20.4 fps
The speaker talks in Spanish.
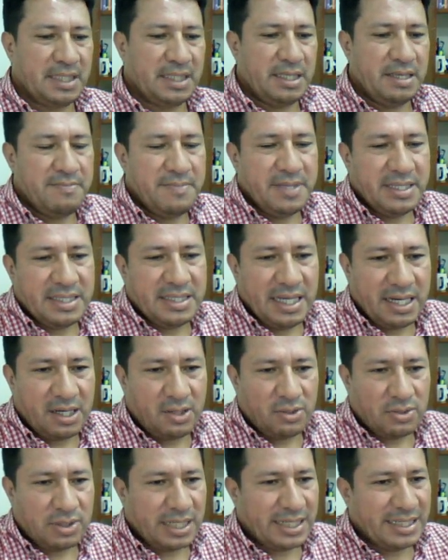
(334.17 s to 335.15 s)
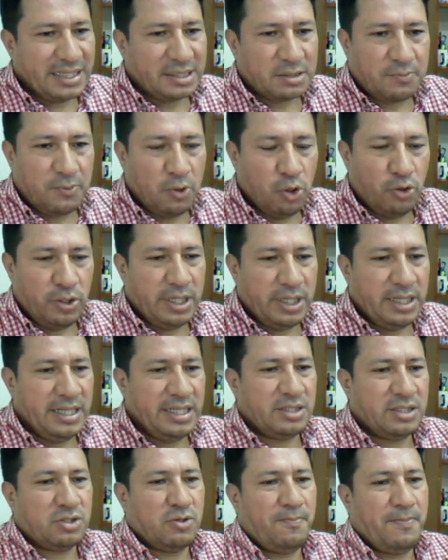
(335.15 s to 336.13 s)
invitarlos a que exploren
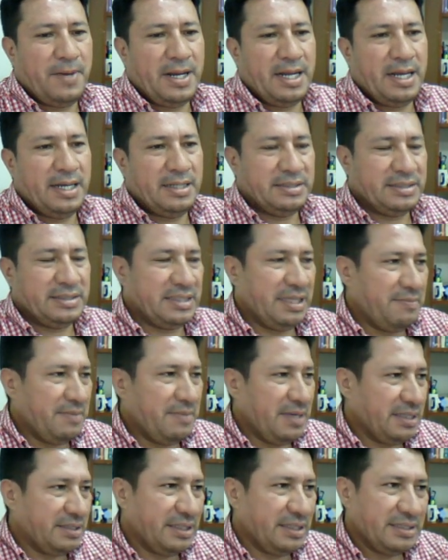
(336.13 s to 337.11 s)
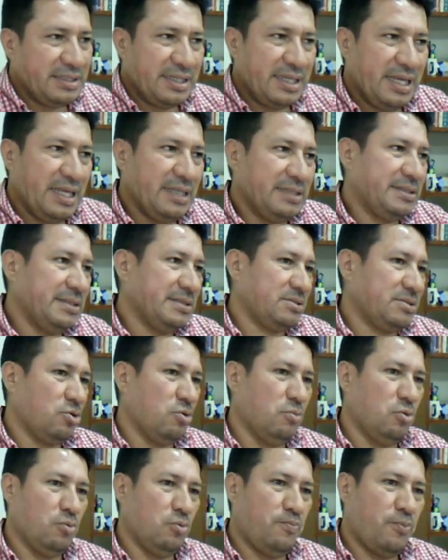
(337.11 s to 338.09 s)
esto para semestres siguientes.
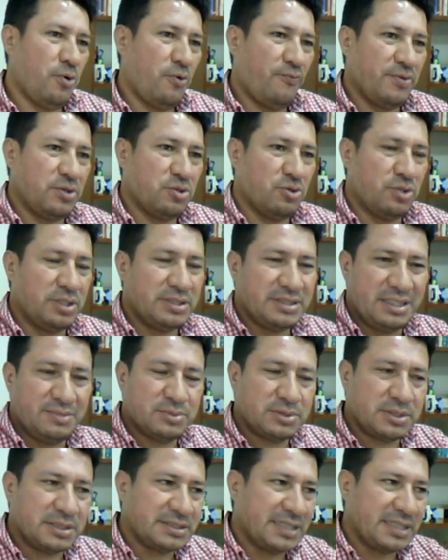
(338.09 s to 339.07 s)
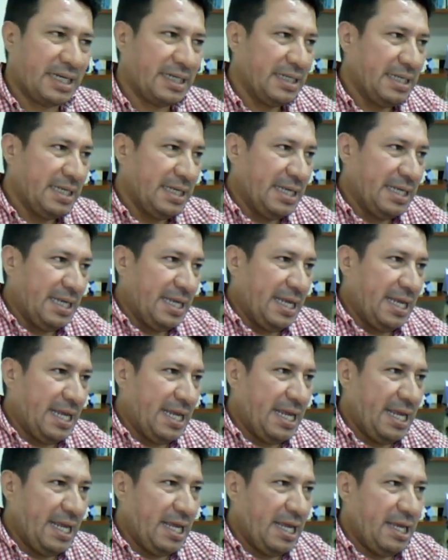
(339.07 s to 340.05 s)
Como profesores tenemos que estar
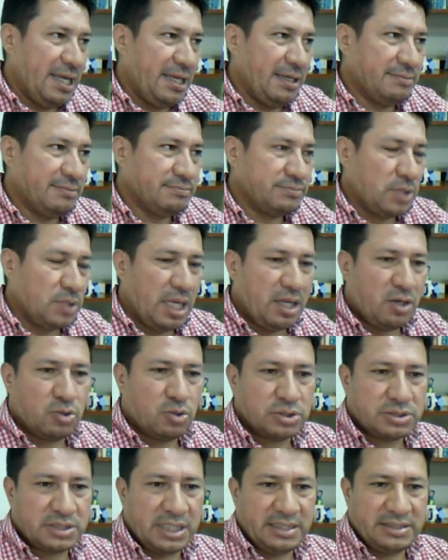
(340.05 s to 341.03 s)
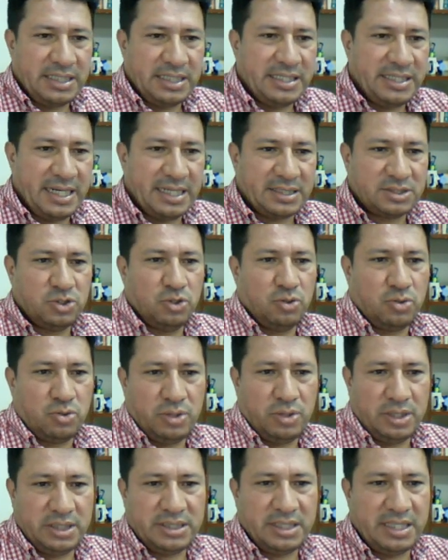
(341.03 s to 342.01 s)
eh, en constante interacción
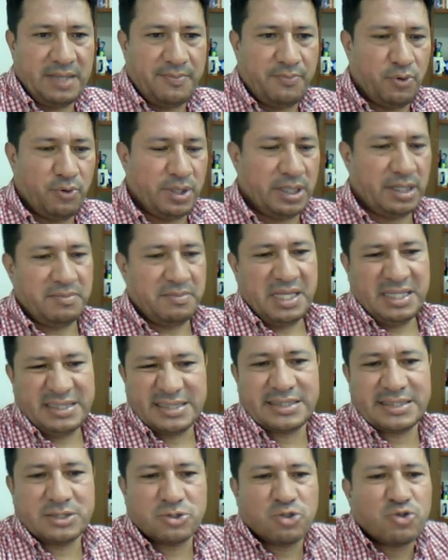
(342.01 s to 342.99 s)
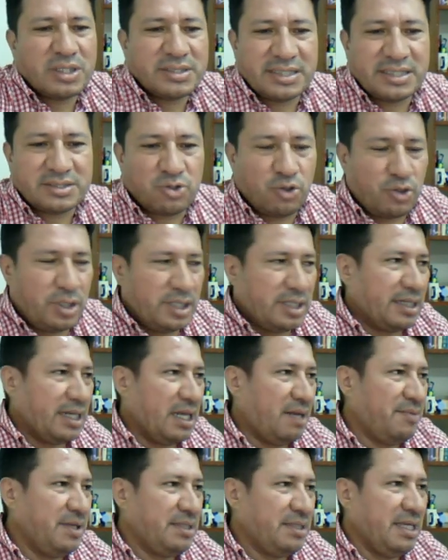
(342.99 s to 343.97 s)
con este tipo de herramientas que son asesores
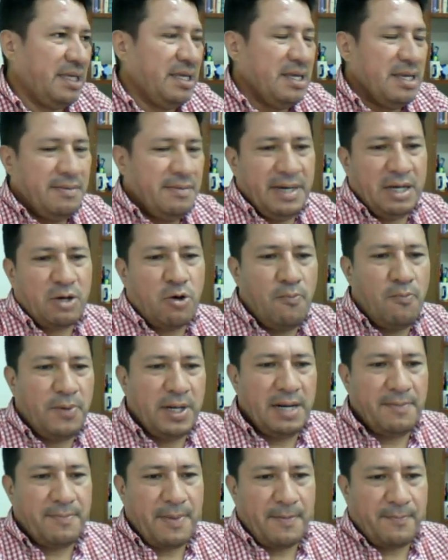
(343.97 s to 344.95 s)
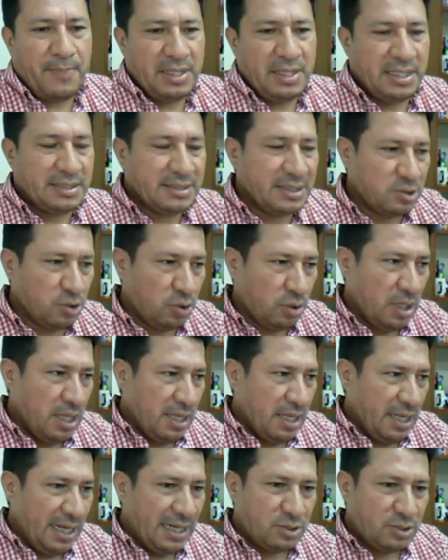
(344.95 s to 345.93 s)
realmente a cumplir el papel de asesor
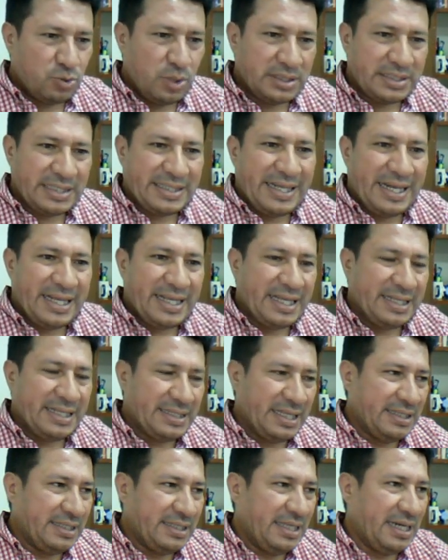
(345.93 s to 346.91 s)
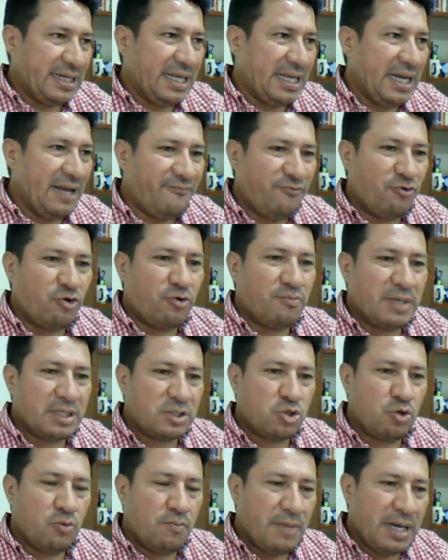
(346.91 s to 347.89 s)
el estudiante tiene que entender que la
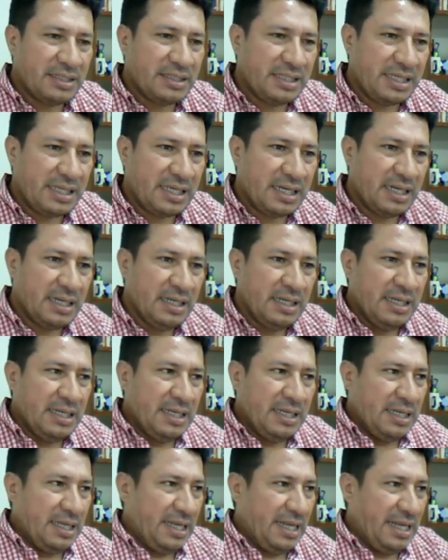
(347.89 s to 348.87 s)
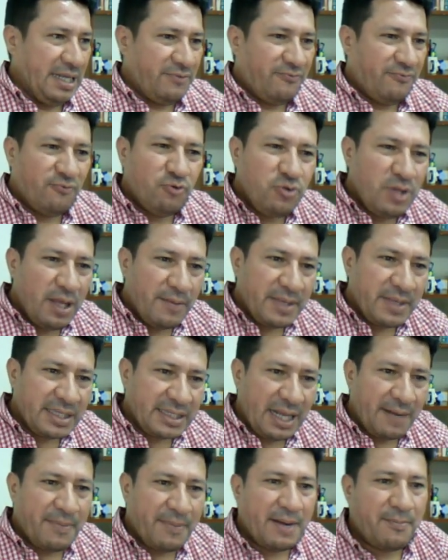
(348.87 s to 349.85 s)
formación básica es
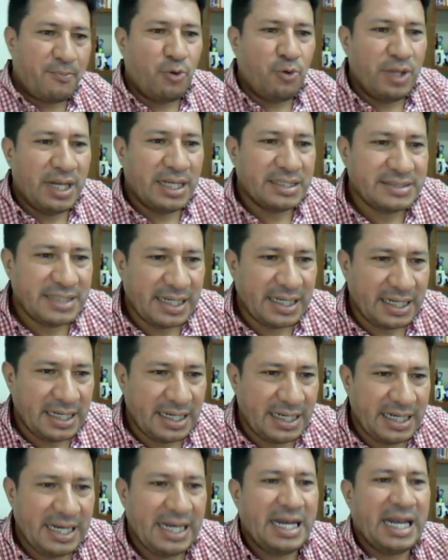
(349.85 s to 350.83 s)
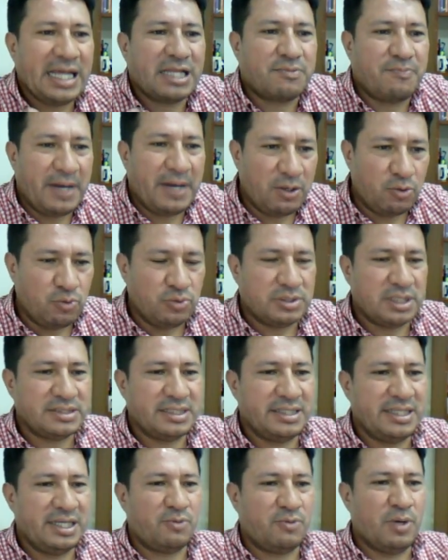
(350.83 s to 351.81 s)
fundamental para poder hacerle las
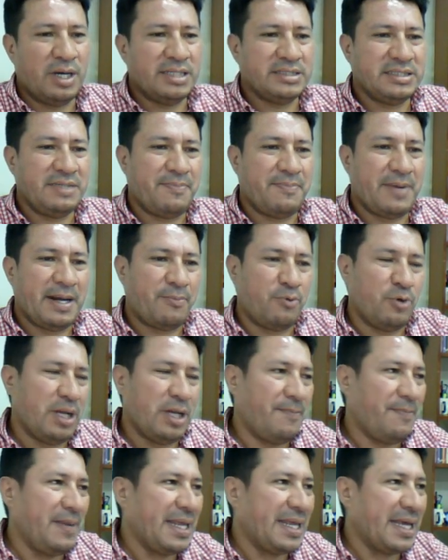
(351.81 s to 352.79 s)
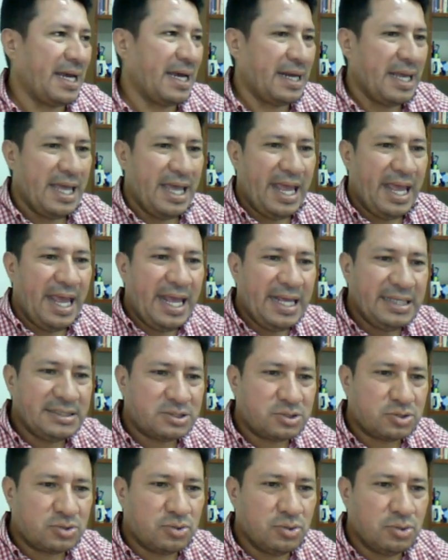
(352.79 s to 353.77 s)
preguntas adecuadas y para poder aplicar
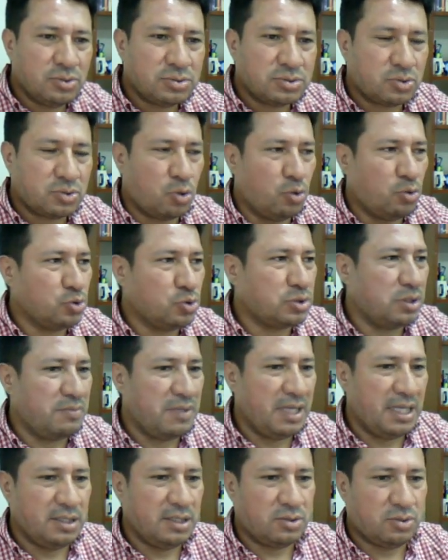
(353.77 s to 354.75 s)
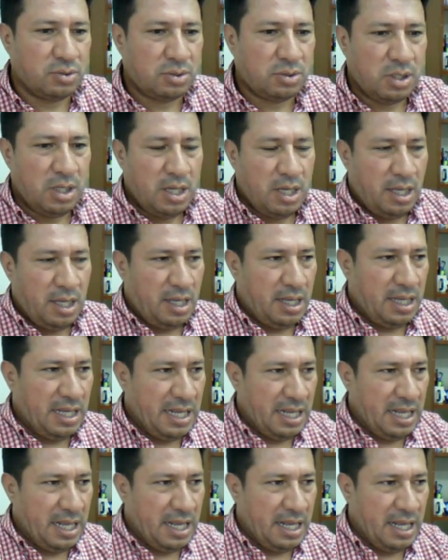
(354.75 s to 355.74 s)
estos conocimientos
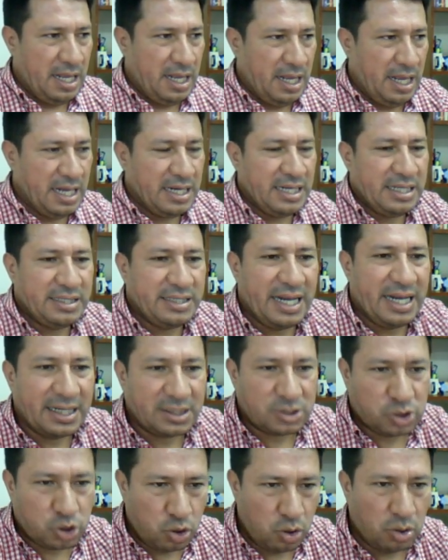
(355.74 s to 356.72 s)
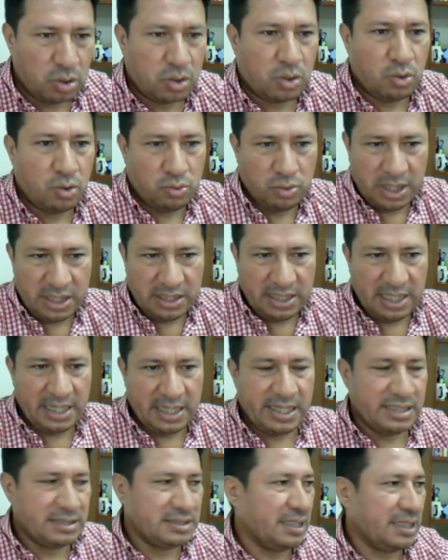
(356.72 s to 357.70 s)
eh, en interacción con una
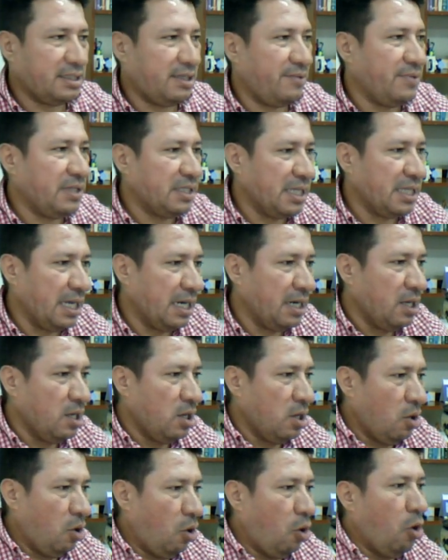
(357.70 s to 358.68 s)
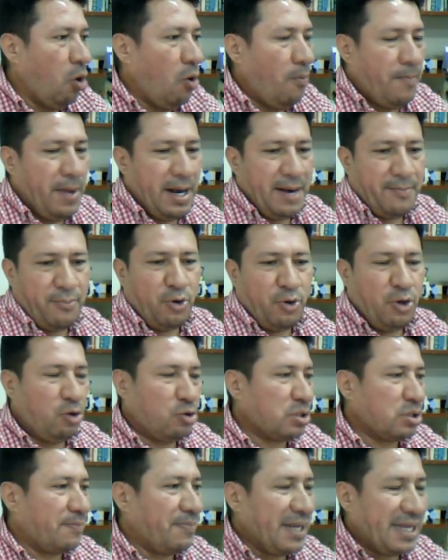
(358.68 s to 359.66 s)
inteligencia artificial o para
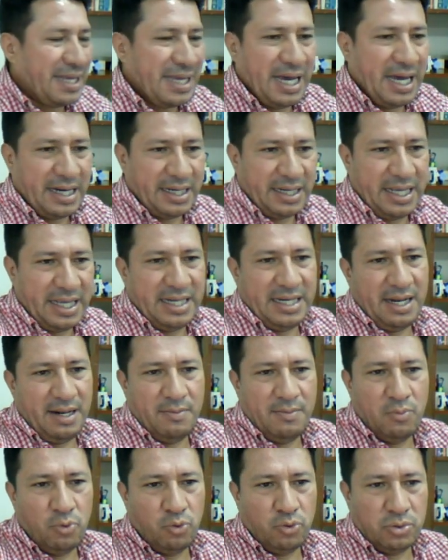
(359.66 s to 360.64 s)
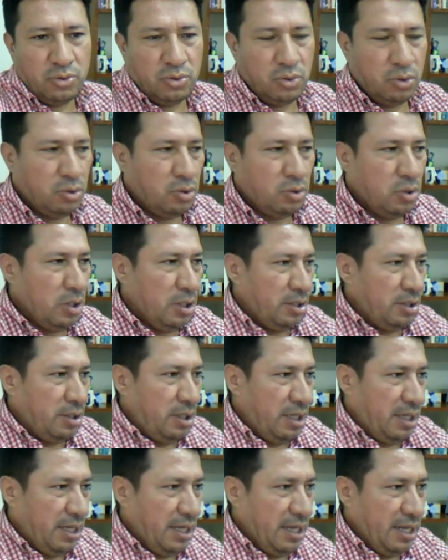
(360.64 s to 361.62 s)
poderlos aplicar en el mundo
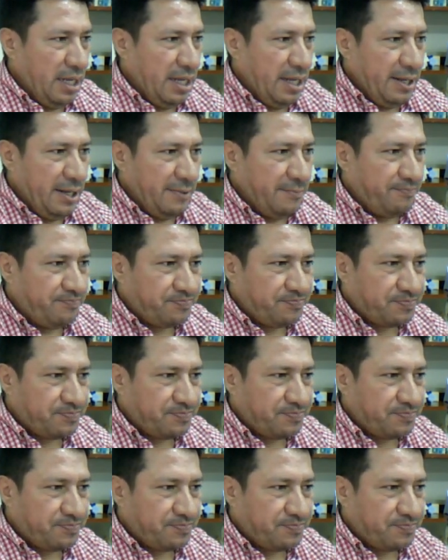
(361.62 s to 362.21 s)
eh,